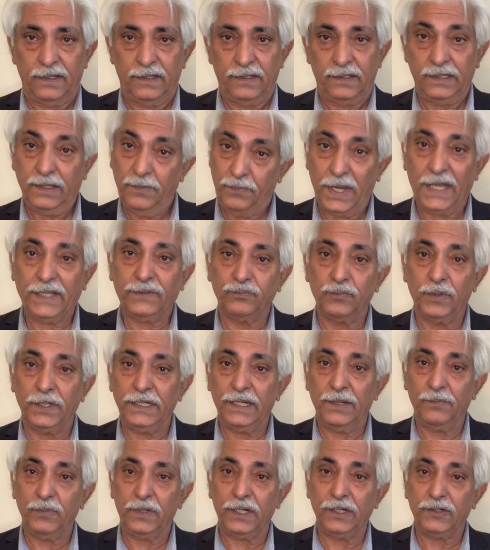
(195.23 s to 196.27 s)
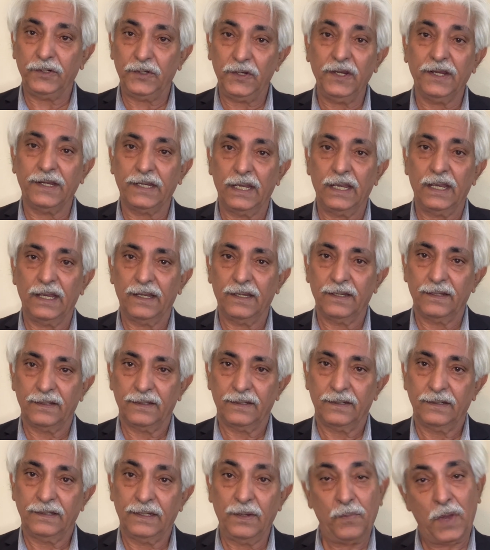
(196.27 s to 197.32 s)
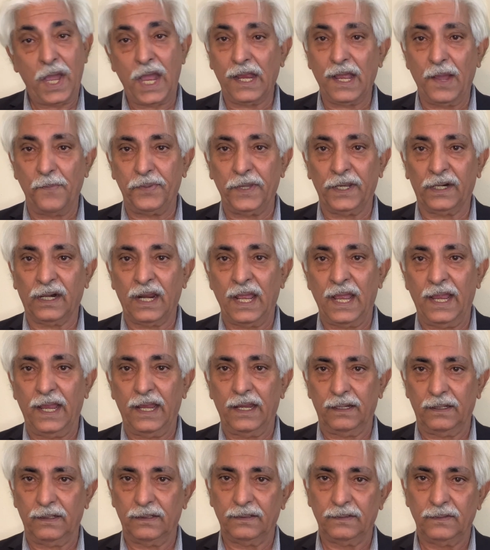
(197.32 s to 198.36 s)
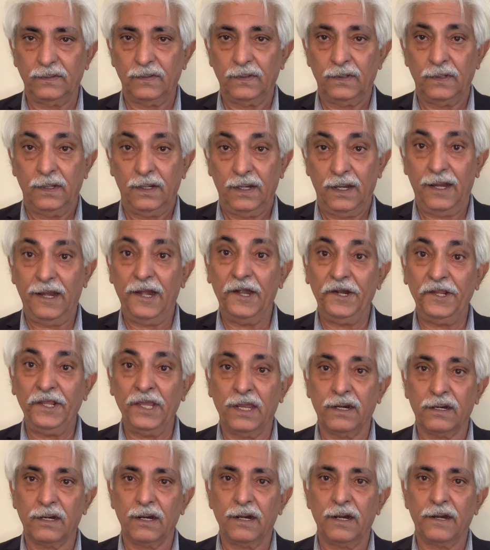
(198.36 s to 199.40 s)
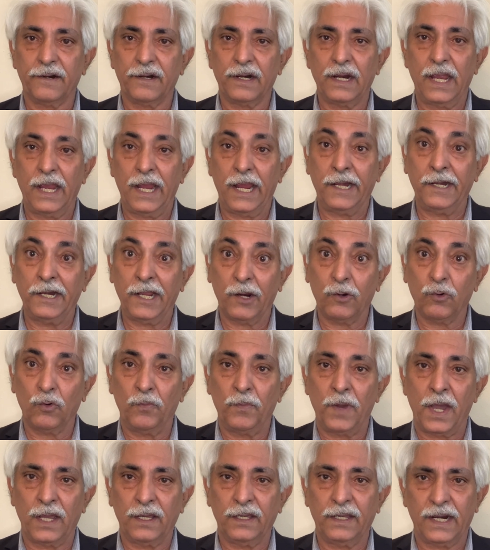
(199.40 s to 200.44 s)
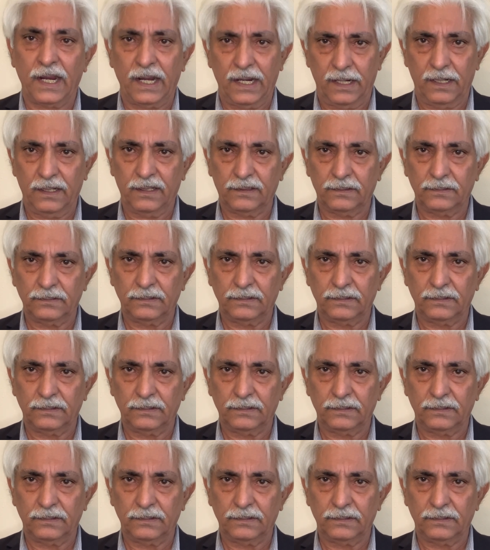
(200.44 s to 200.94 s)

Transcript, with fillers: ये बात मरियम की ठीक है कि भागा फिर रहा है एड़ियाँ रगड़ रहा है नैरो मांग रहा है